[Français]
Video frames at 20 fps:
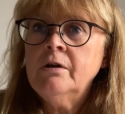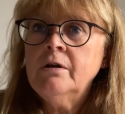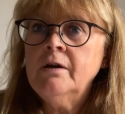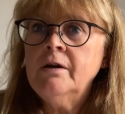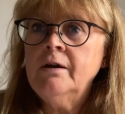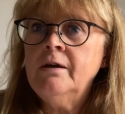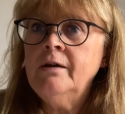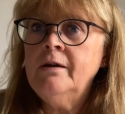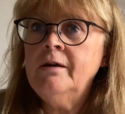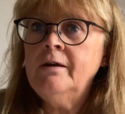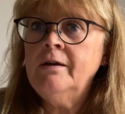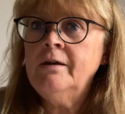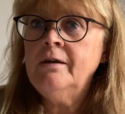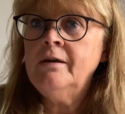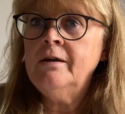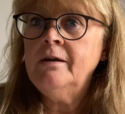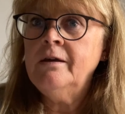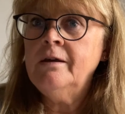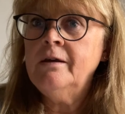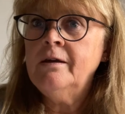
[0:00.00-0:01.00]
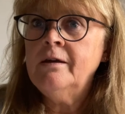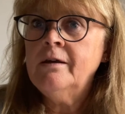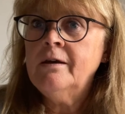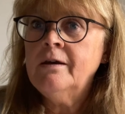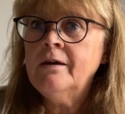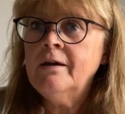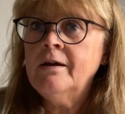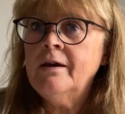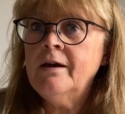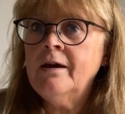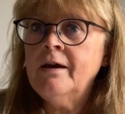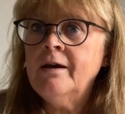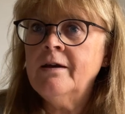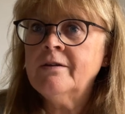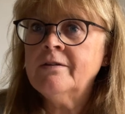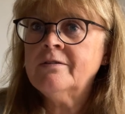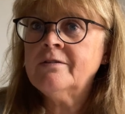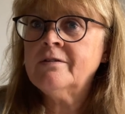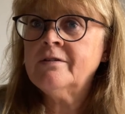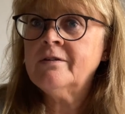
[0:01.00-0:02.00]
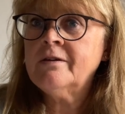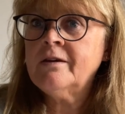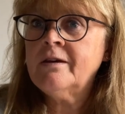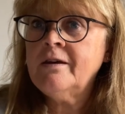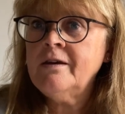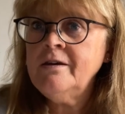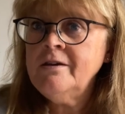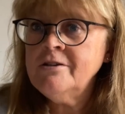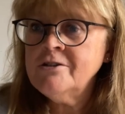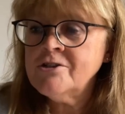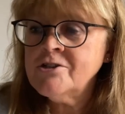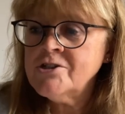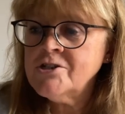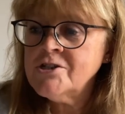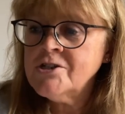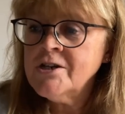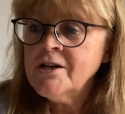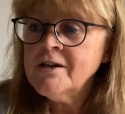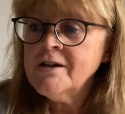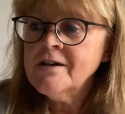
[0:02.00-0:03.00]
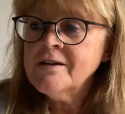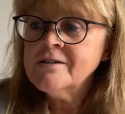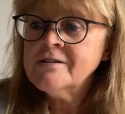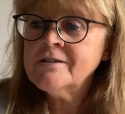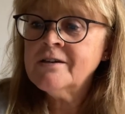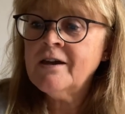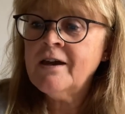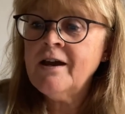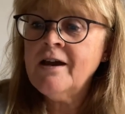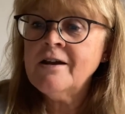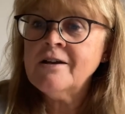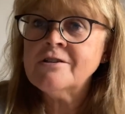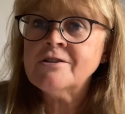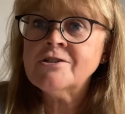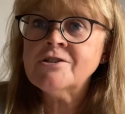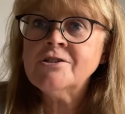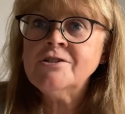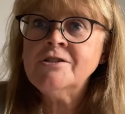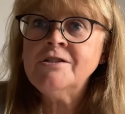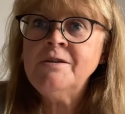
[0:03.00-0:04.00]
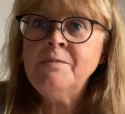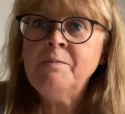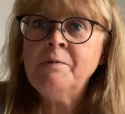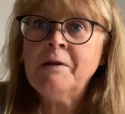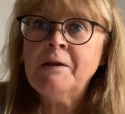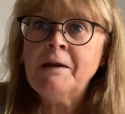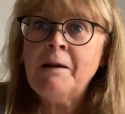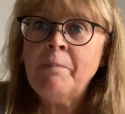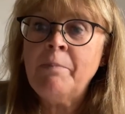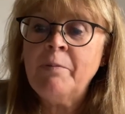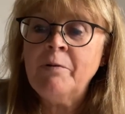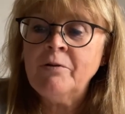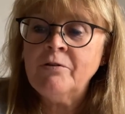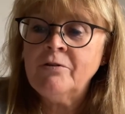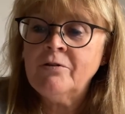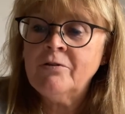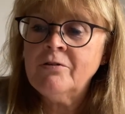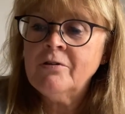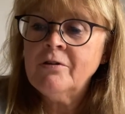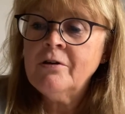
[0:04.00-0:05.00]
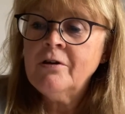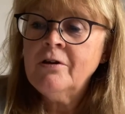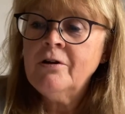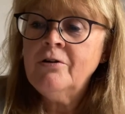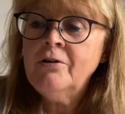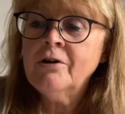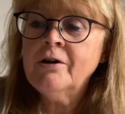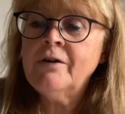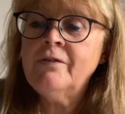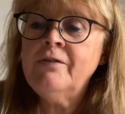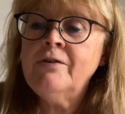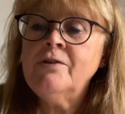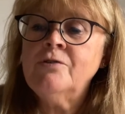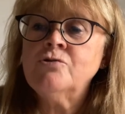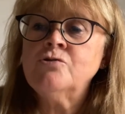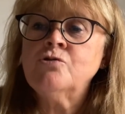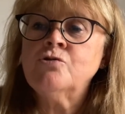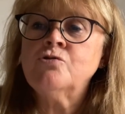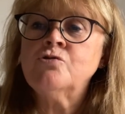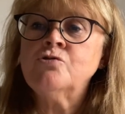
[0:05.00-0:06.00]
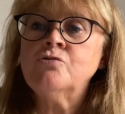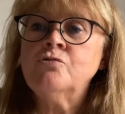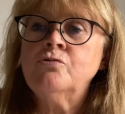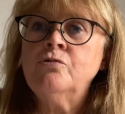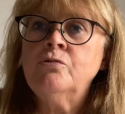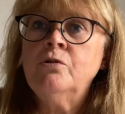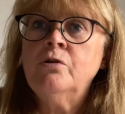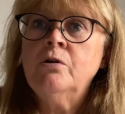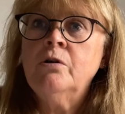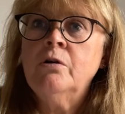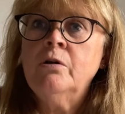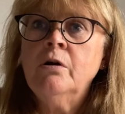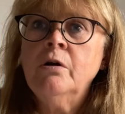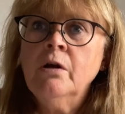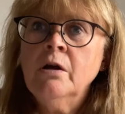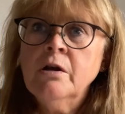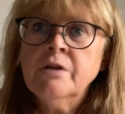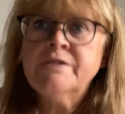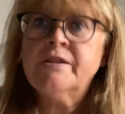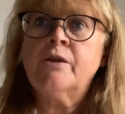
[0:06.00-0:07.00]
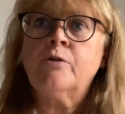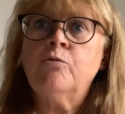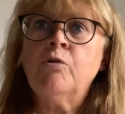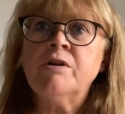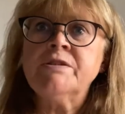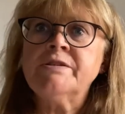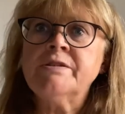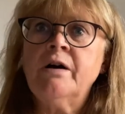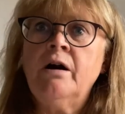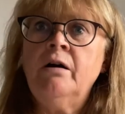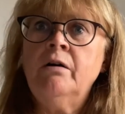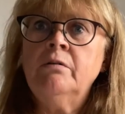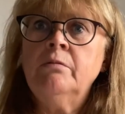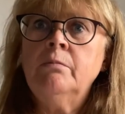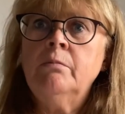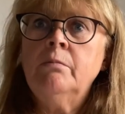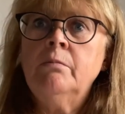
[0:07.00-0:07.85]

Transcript: et un screech, scratch, dip, clapote le réveille en sursaut. C'est quoi ça